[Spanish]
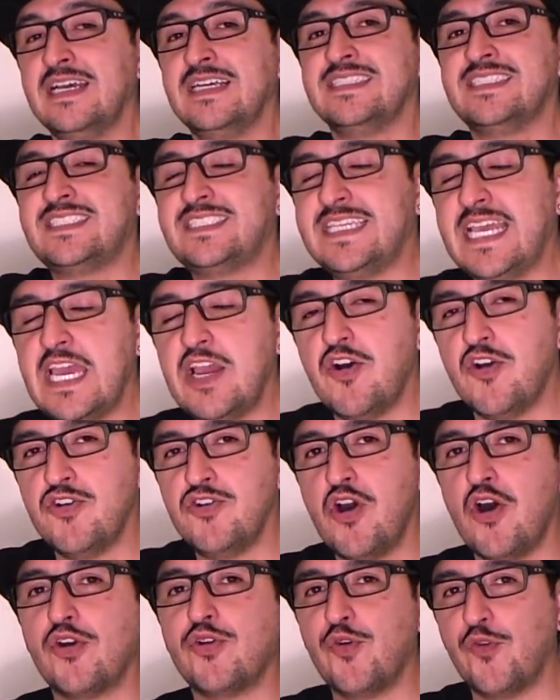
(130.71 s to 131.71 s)
¿Sí o
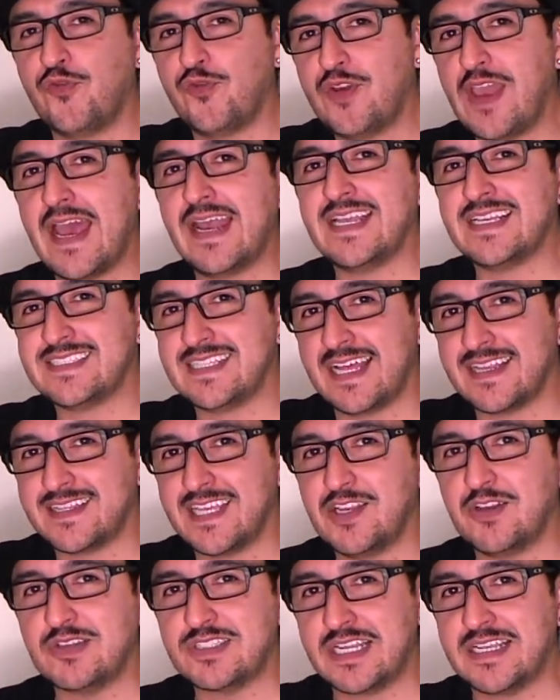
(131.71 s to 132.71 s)
no rufianes
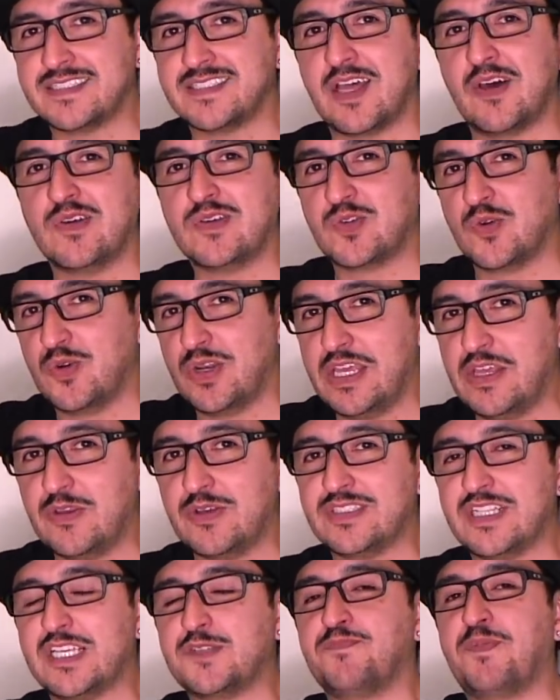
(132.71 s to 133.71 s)
latinos en Estados
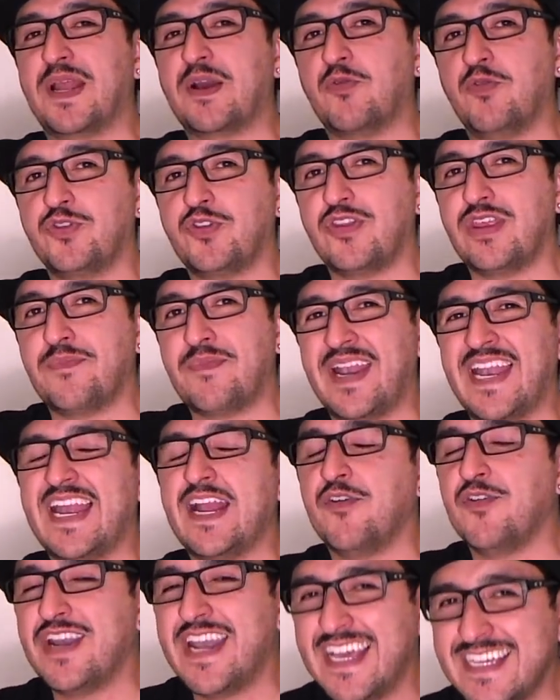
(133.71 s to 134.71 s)
Unidos? Les pregunto de
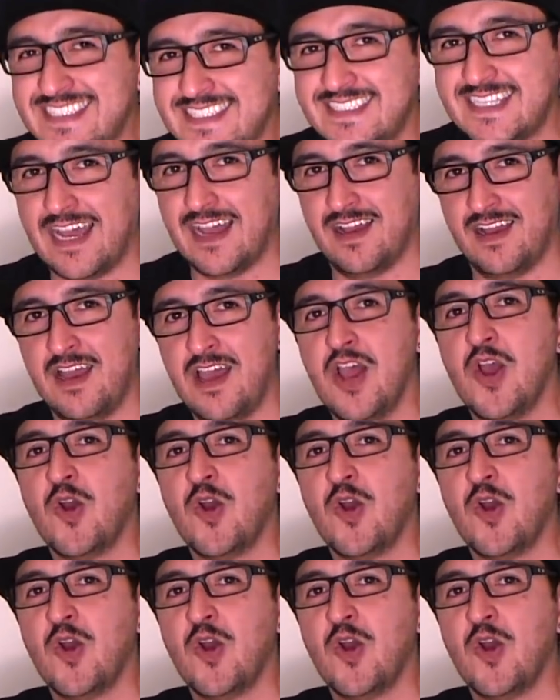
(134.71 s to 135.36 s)
manera honesta,